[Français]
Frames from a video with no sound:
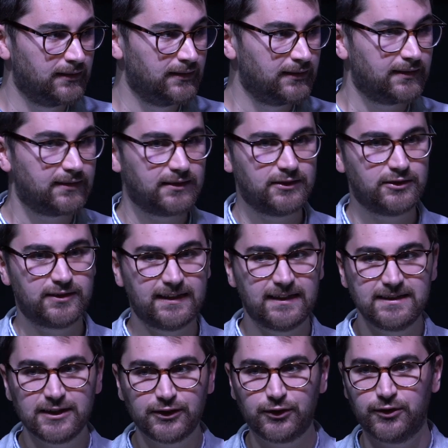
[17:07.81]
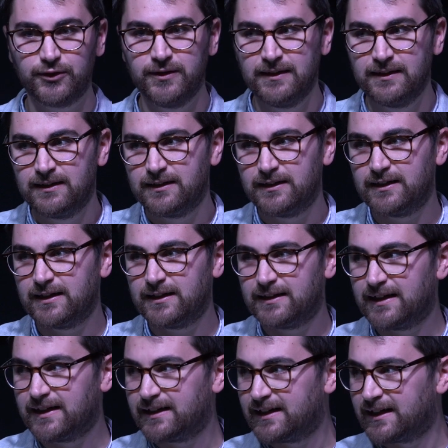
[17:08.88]
C'est-à-dire que
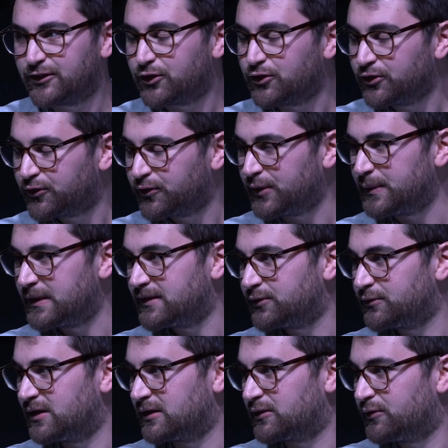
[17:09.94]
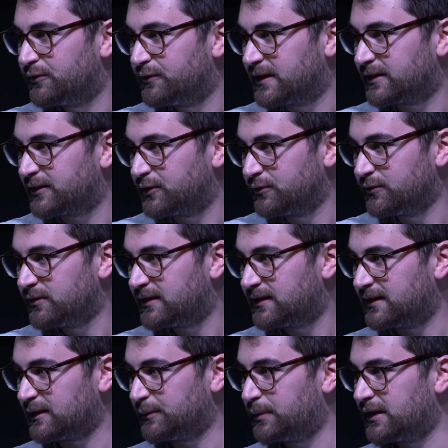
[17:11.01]
la, transformation de la conversion
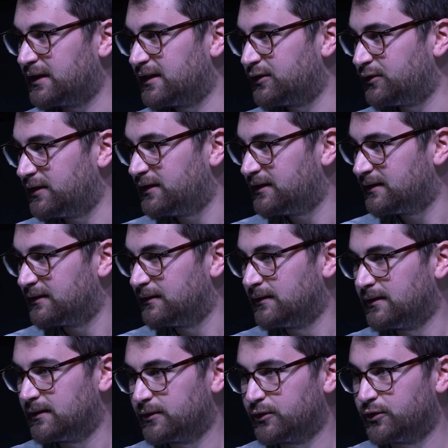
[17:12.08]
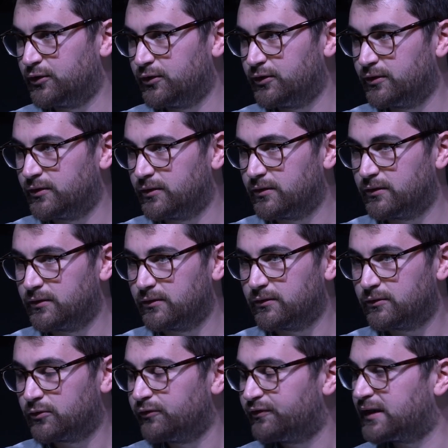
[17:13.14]
sert par la suite de
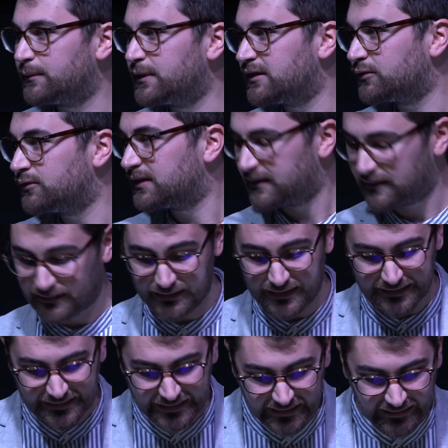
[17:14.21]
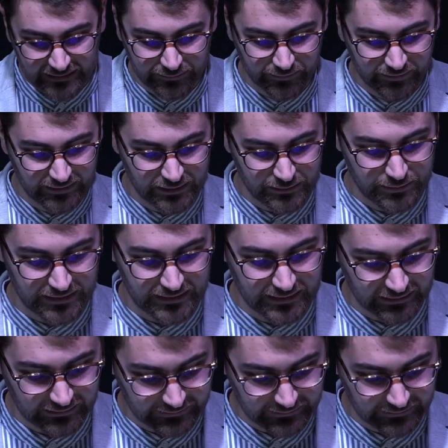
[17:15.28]
confirmation au travers de la guérison, si je puis dire.